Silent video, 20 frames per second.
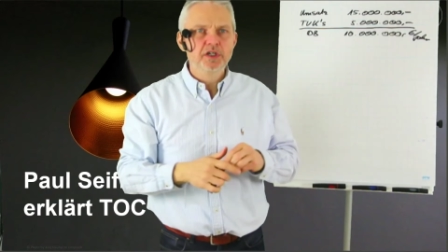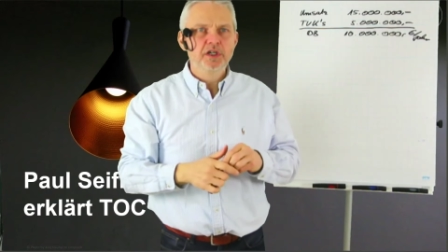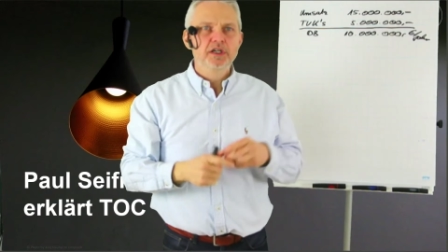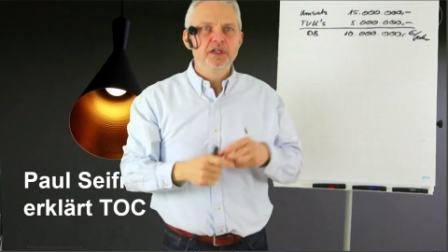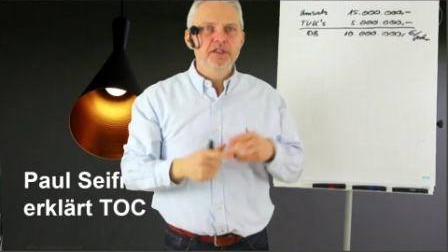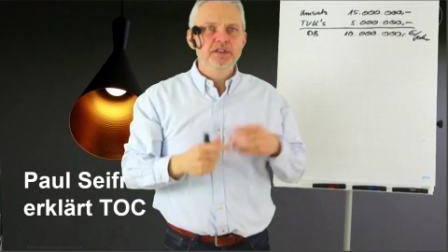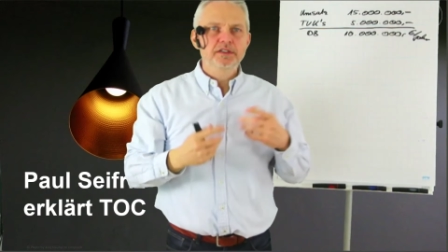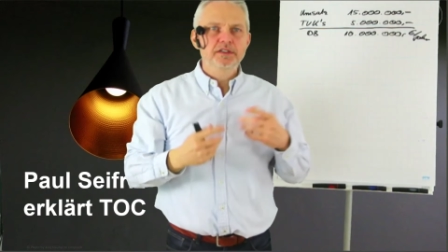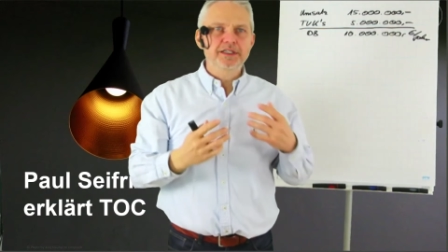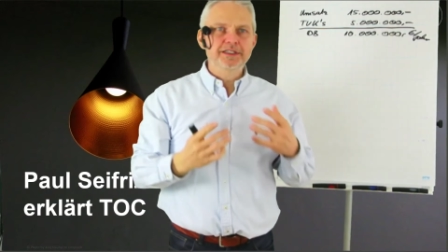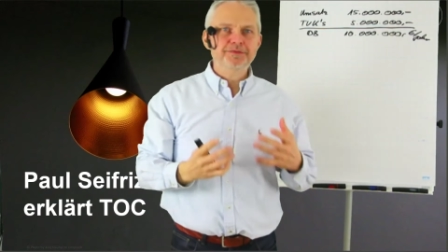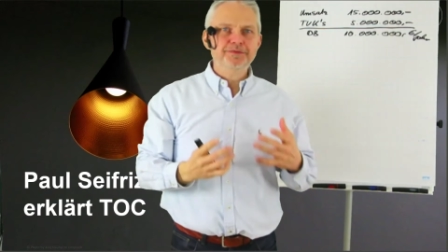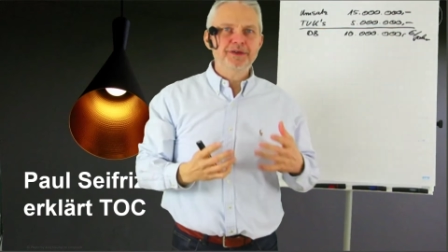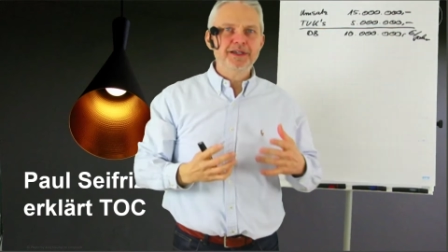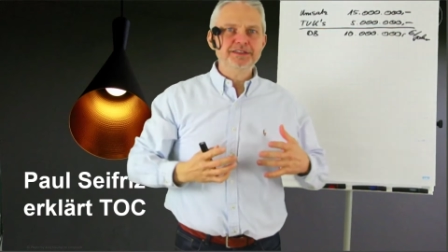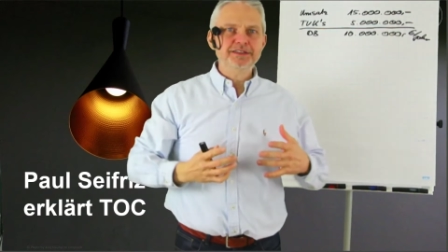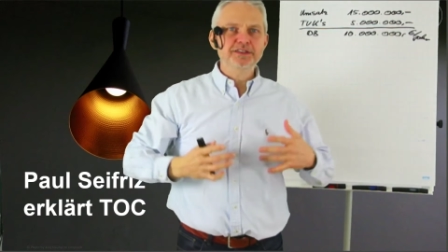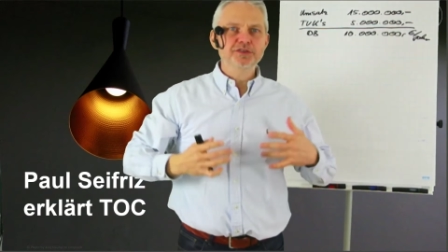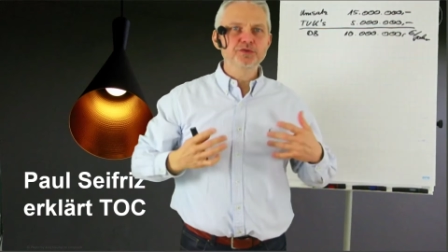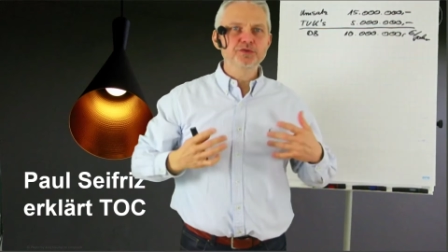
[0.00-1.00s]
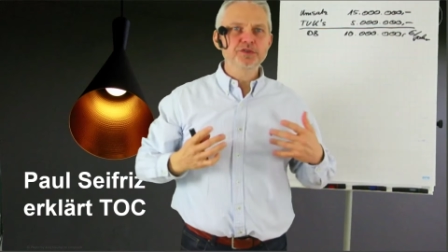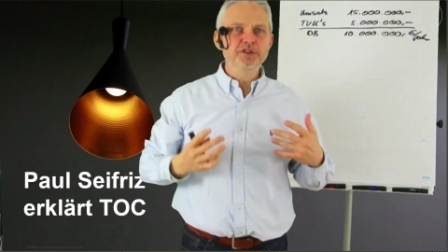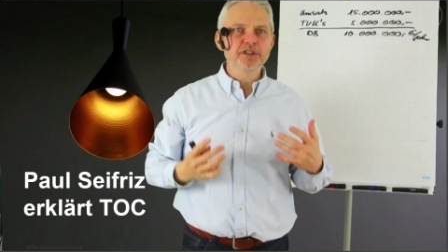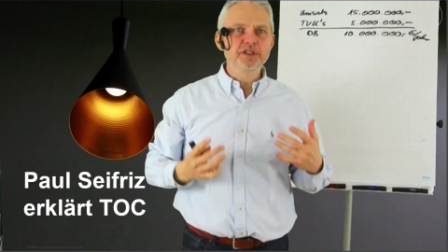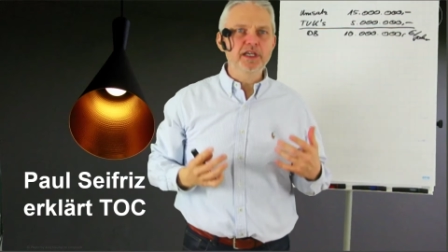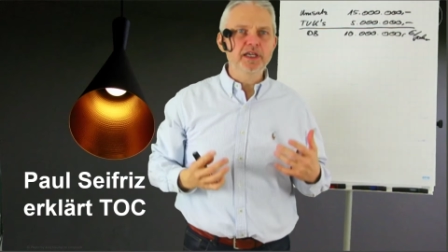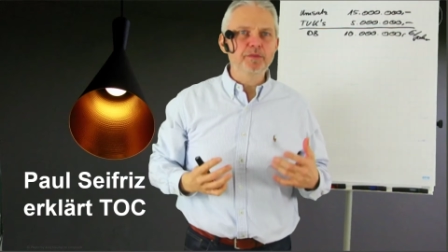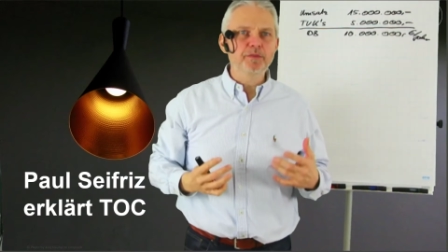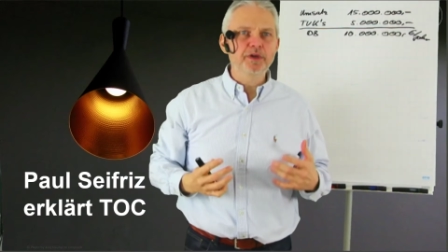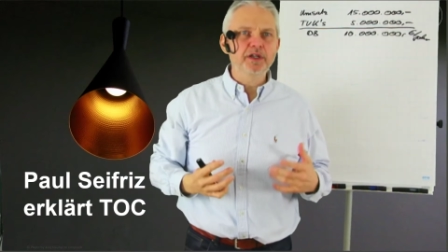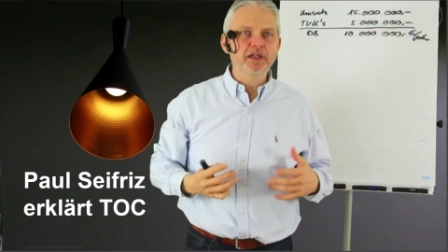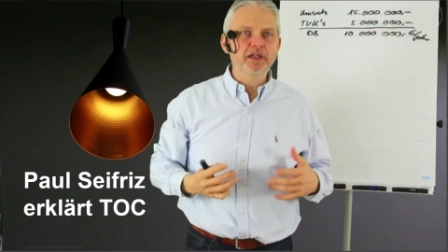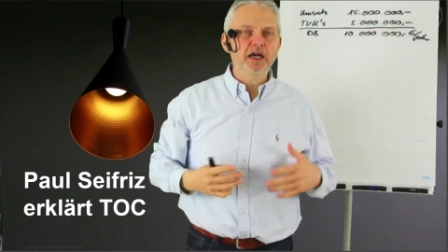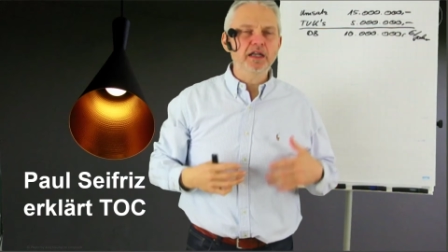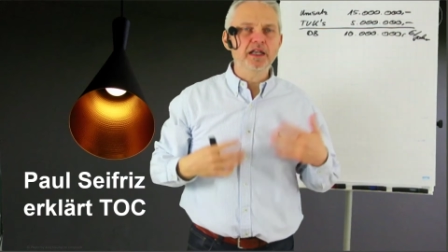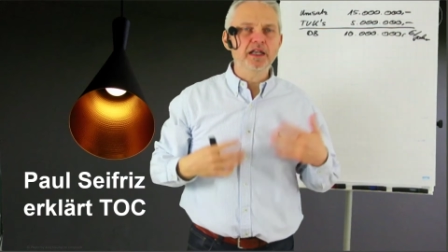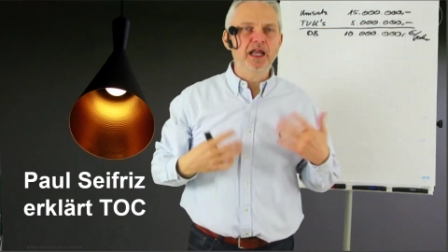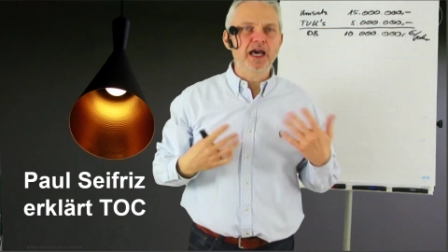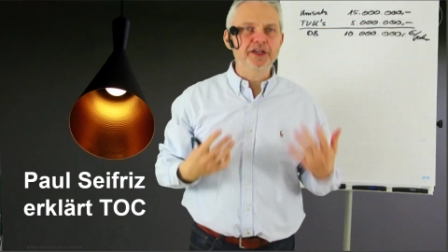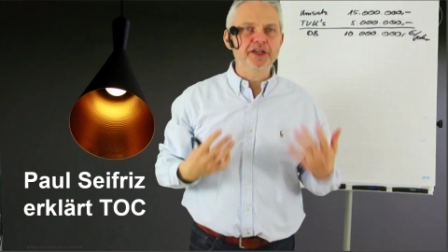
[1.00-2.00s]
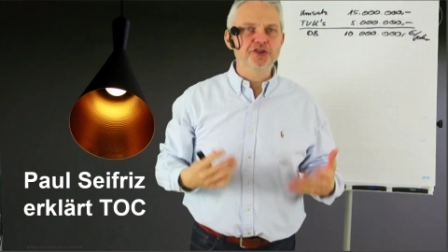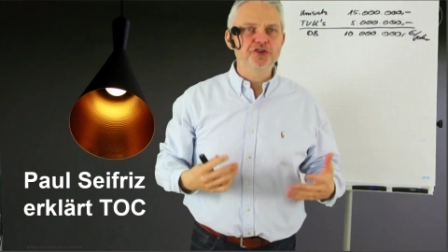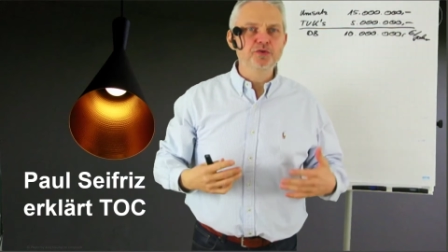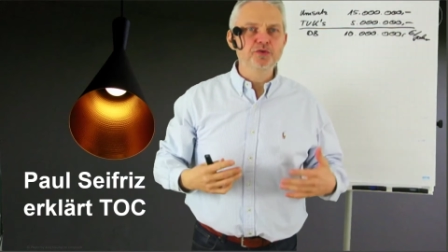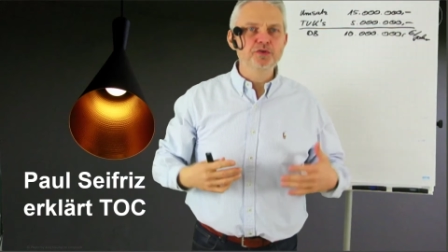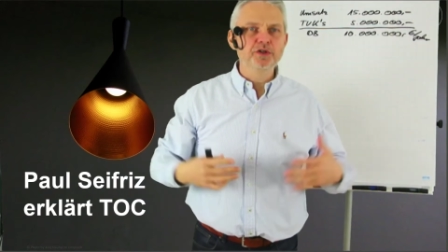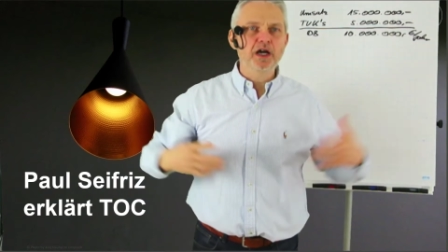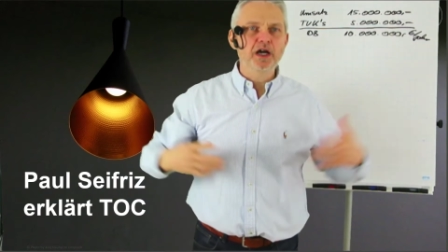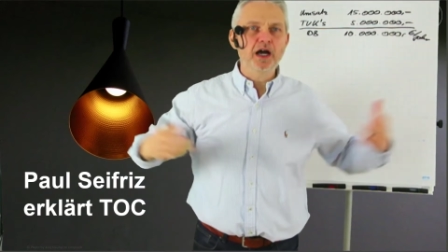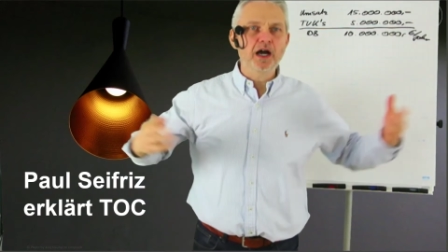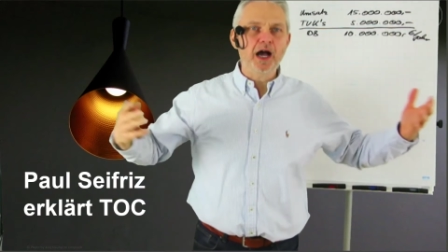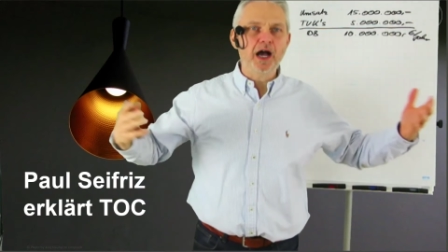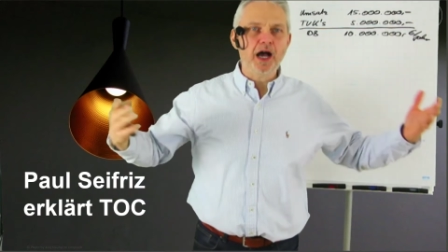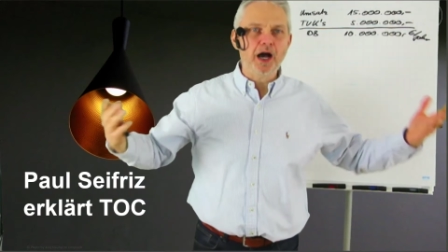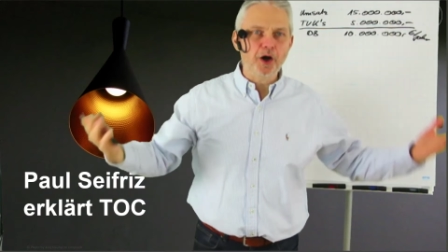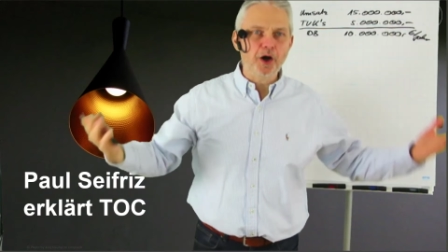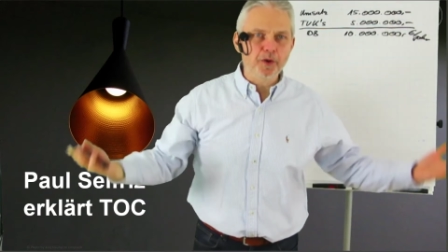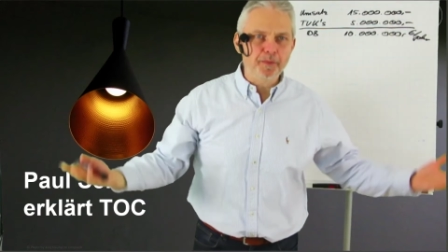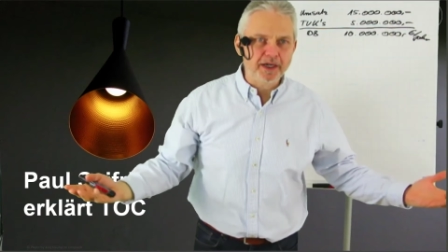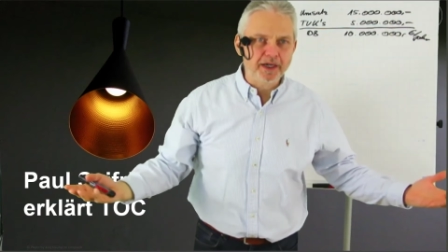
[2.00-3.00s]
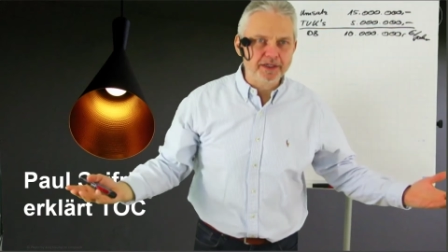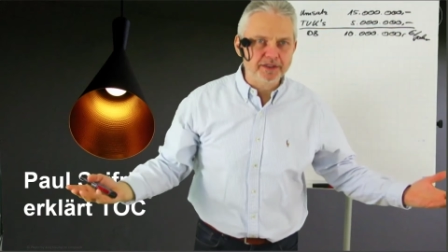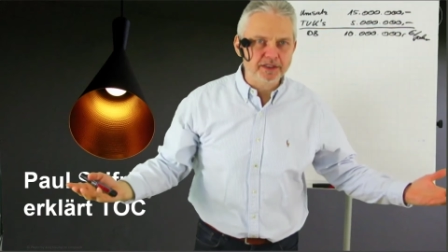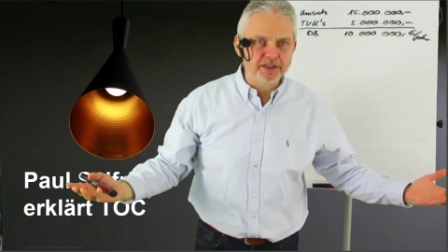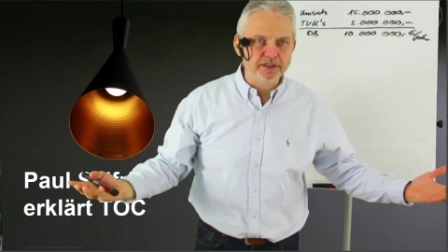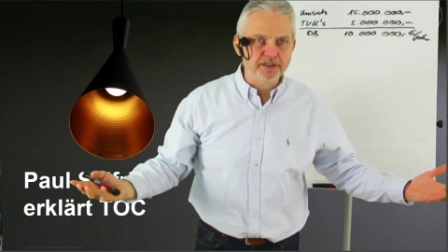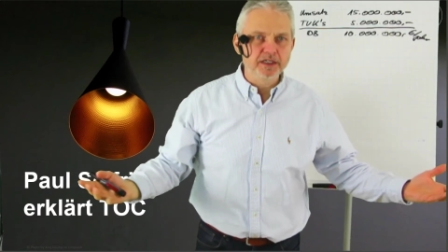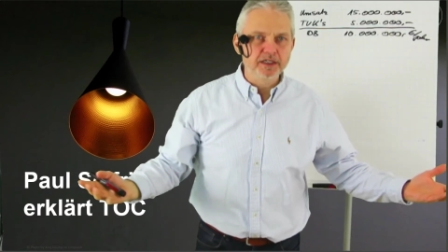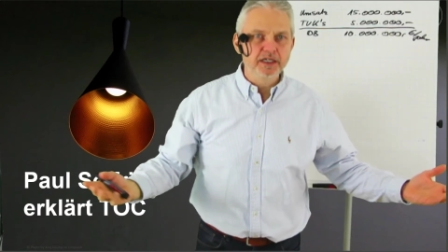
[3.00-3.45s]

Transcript: das, was das Unternehmen an Leistung erarbeitet,